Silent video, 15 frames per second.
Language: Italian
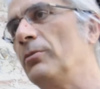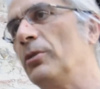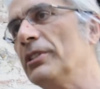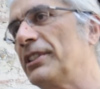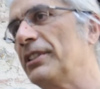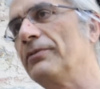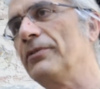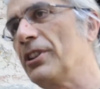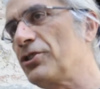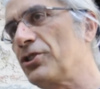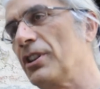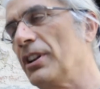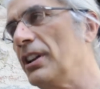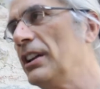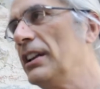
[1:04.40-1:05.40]
molti
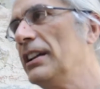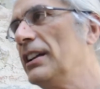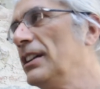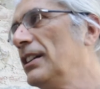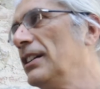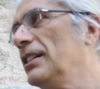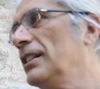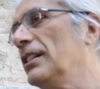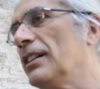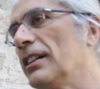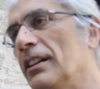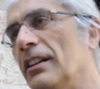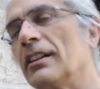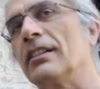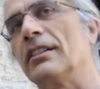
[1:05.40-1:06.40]
invece,
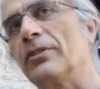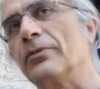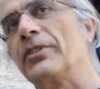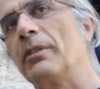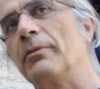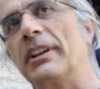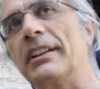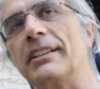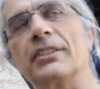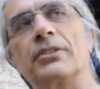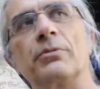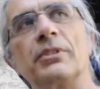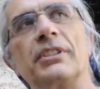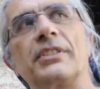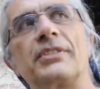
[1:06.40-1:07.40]
eh, ovviamente,
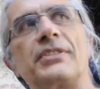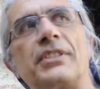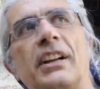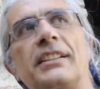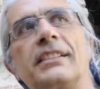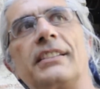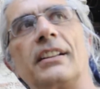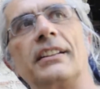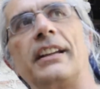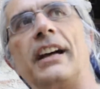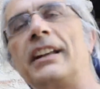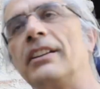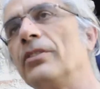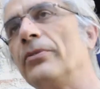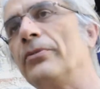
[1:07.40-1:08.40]
Twitter star italiani non